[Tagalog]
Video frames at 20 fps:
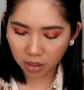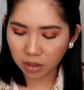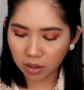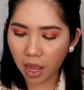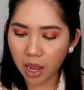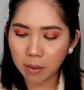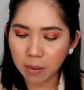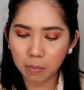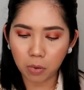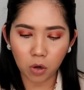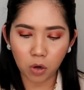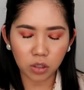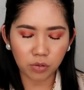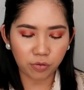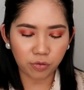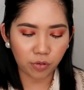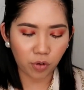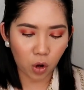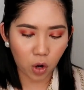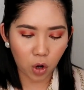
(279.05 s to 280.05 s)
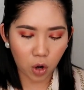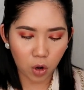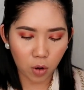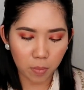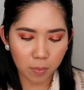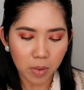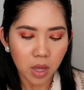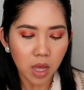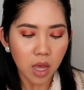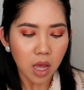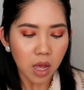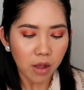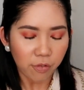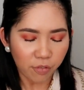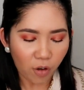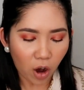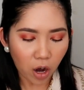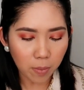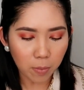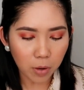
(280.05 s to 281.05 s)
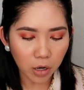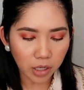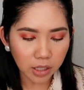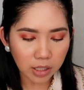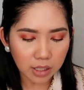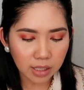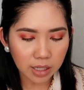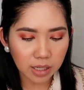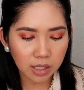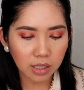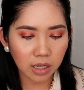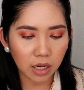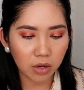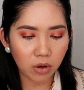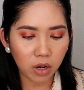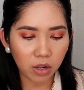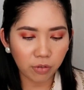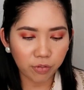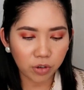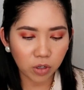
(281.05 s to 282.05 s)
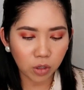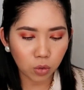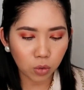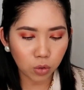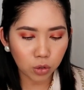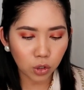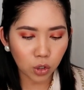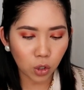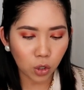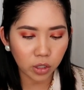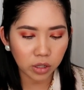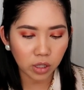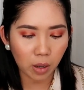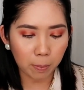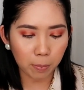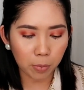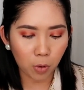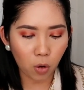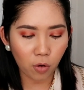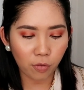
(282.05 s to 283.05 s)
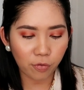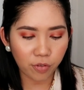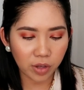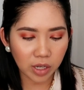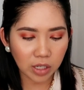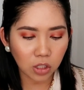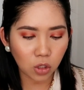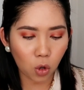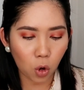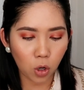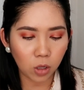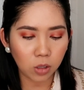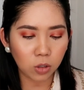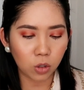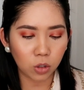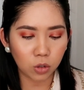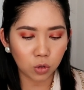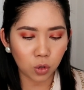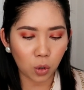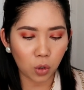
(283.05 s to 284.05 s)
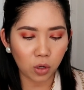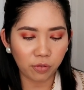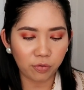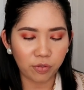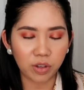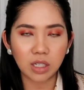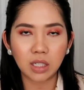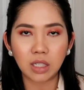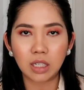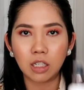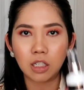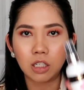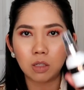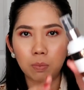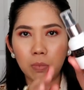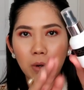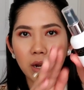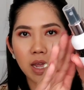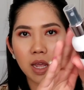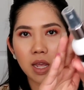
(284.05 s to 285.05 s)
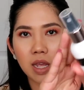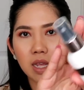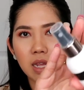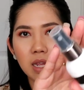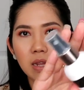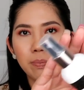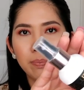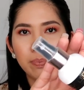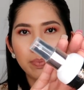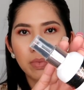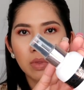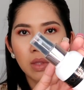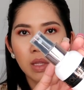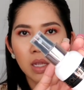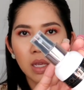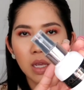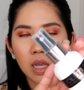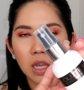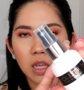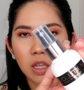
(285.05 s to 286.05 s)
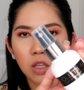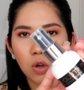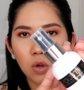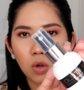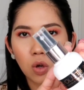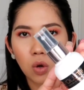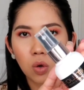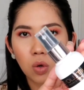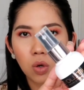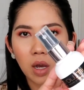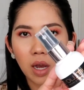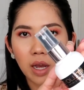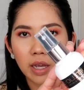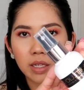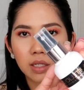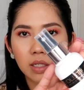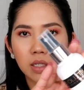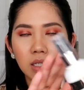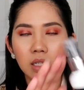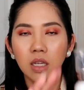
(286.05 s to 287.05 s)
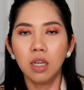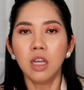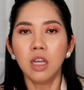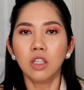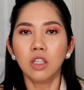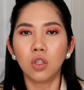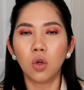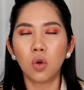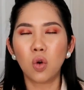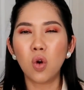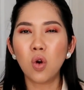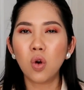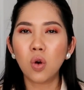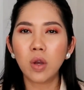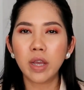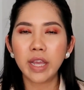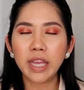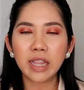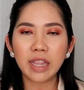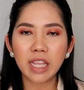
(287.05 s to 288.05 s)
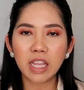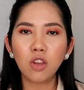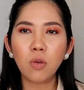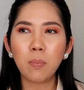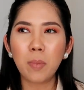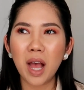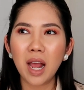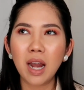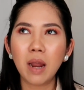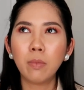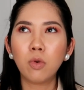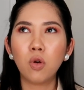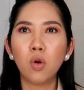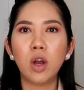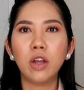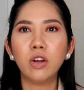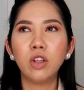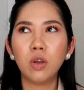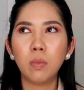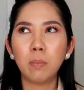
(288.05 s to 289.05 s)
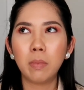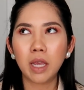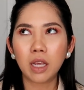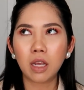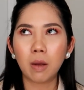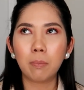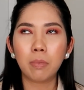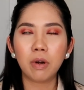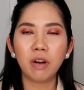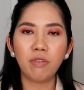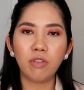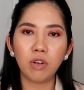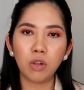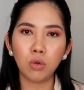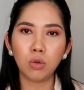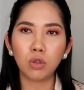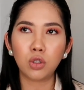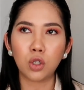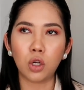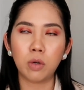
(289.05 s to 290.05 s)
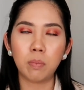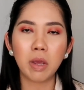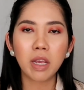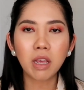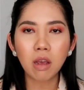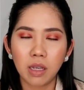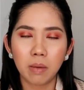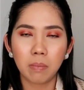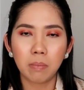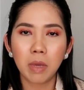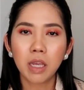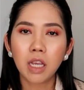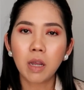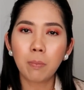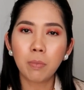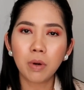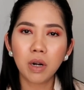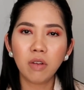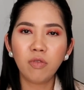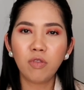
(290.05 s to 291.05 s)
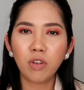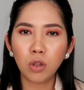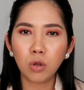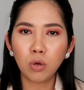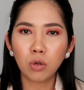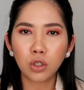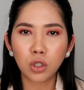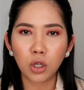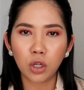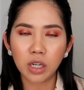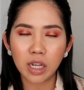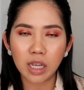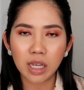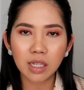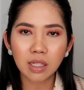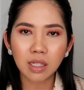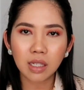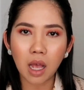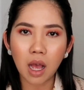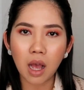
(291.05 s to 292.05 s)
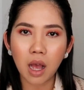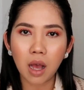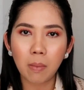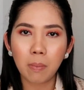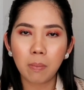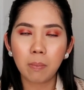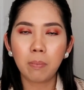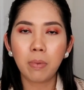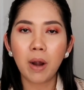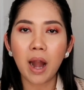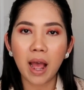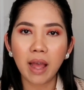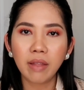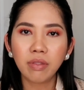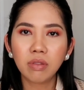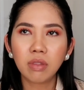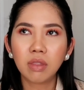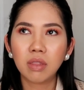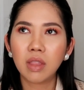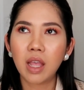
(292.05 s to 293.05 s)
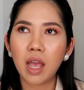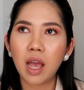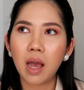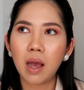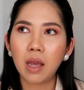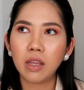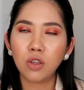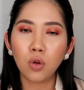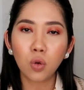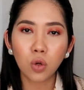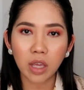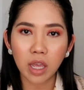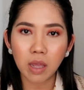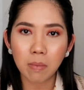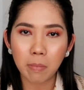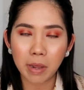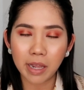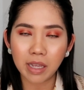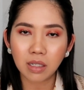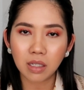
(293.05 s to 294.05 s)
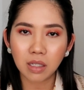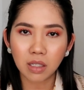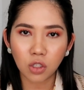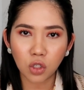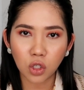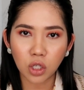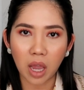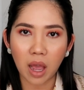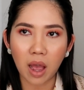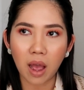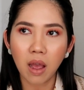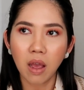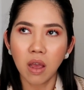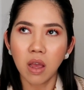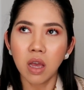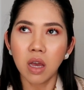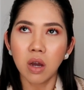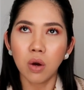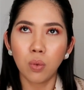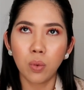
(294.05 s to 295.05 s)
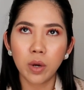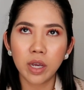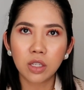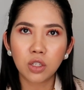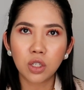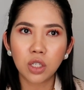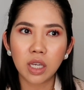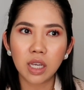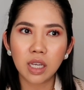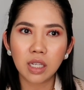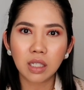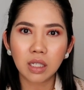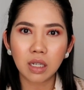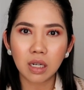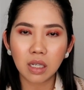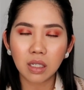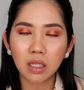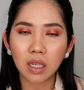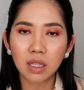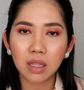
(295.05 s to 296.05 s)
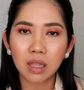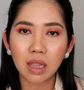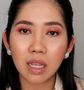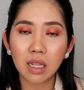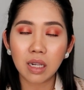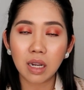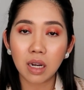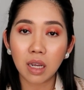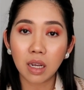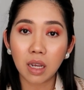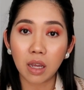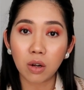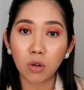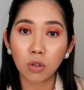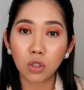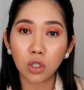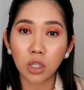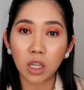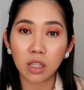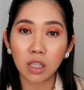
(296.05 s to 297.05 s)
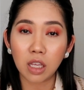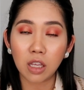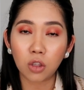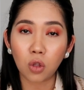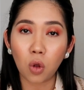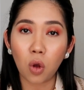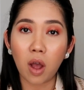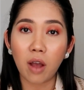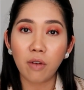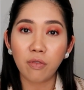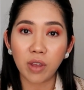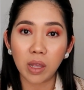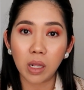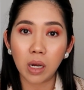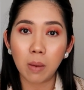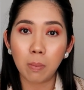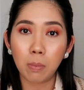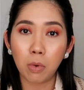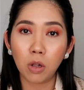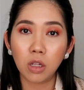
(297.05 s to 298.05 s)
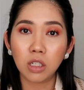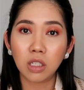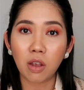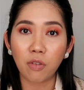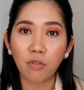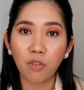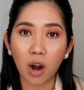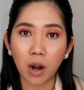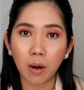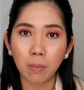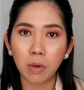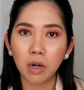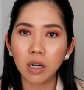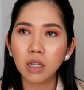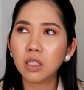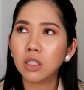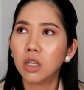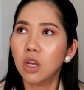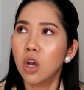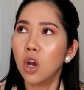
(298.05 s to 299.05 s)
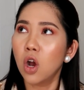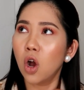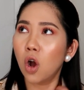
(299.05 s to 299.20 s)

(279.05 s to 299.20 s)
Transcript: that I bought from Farmers is a revolution na Profix All Control Fixing Spray. Here you go, guys. So, kung hindi nyo pa alam kung ano yung Makeup Revolution, Makeup Revolution is a brand na UK-based siya, which is recently na nagkaroon siya dito available sa farmers.